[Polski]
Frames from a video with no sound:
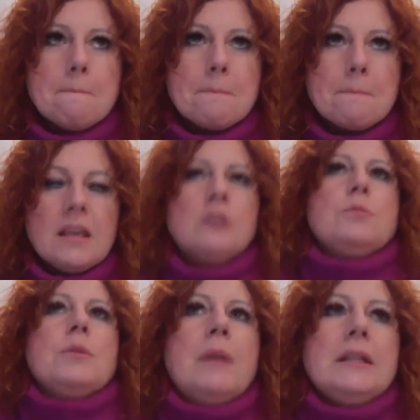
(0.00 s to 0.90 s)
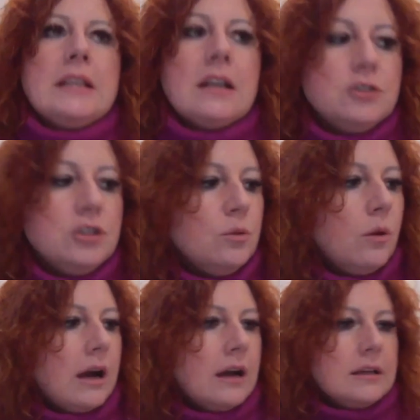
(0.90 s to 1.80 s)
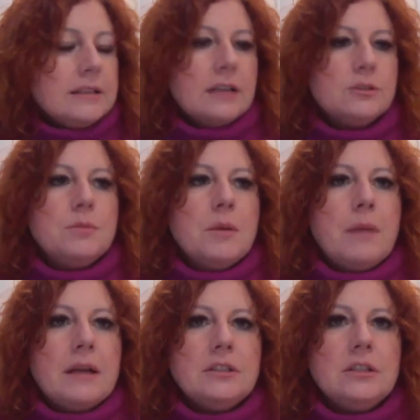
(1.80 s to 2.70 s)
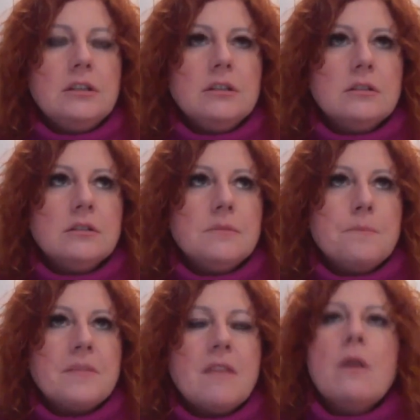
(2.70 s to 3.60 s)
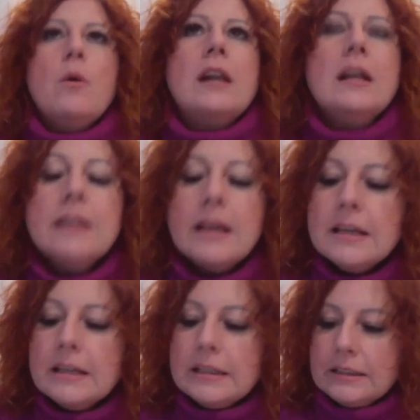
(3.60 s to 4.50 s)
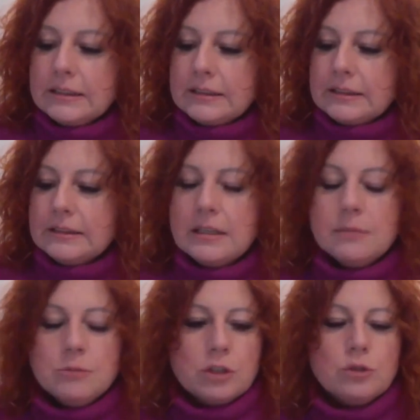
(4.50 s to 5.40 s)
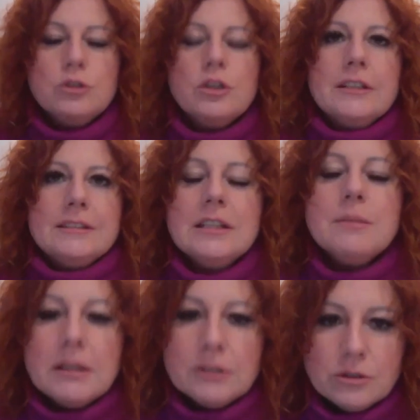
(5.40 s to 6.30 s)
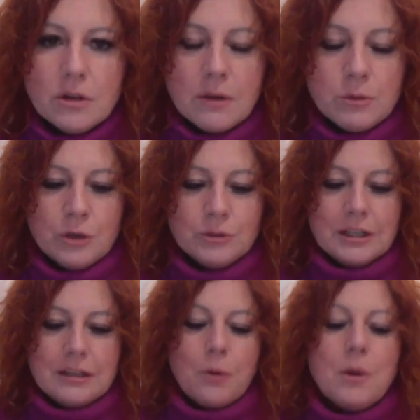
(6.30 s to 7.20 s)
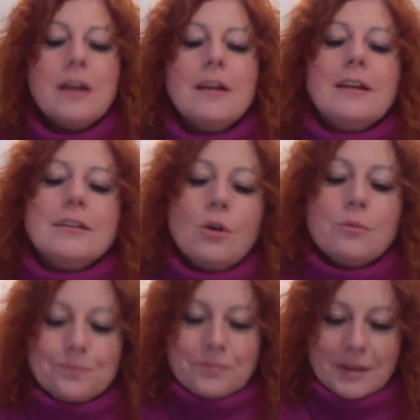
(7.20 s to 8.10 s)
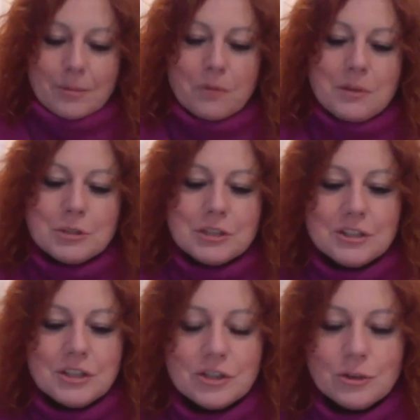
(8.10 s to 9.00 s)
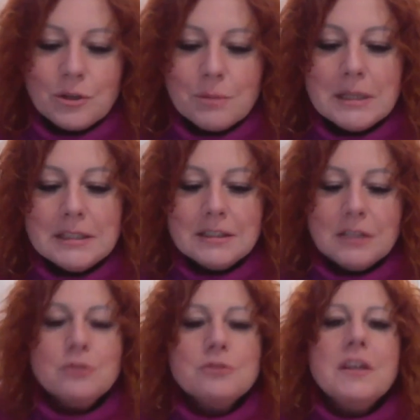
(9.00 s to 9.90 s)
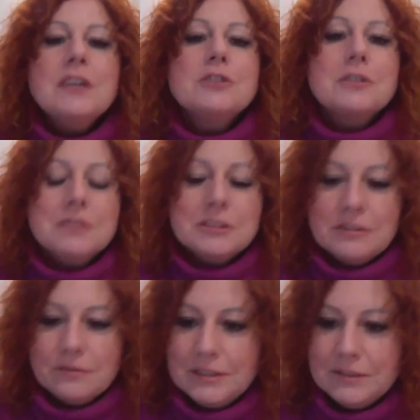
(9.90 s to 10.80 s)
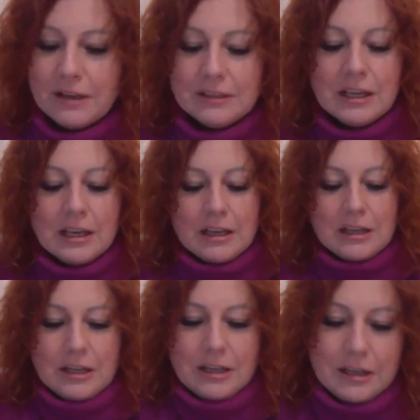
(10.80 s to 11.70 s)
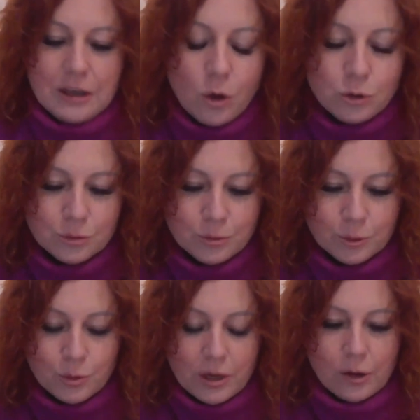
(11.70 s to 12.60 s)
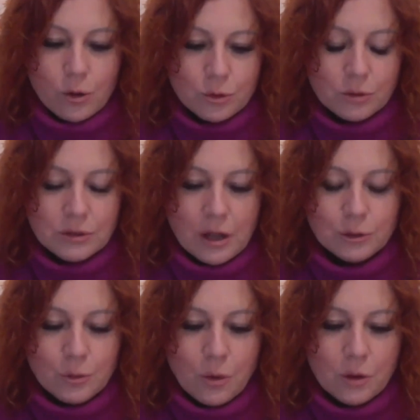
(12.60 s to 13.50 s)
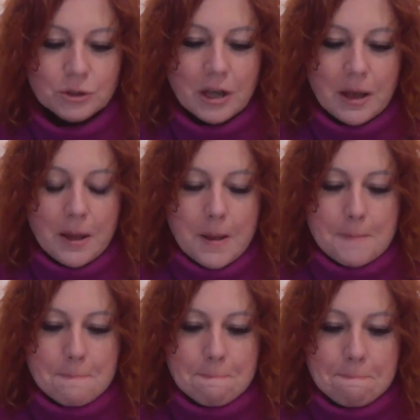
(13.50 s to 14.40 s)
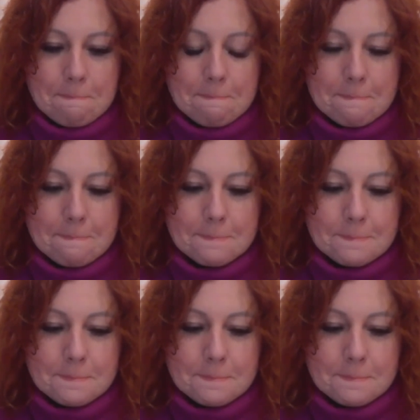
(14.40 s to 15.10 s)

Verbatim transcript: jak sobie pani radziła, jak sobie pani dawała radę y, z tym, że ktoś stygmatyzował i oceniał. No, powiem szczerze, że to chyba jest jedno z większych wyzwań y, osób, które chorują na otyłość. Mm,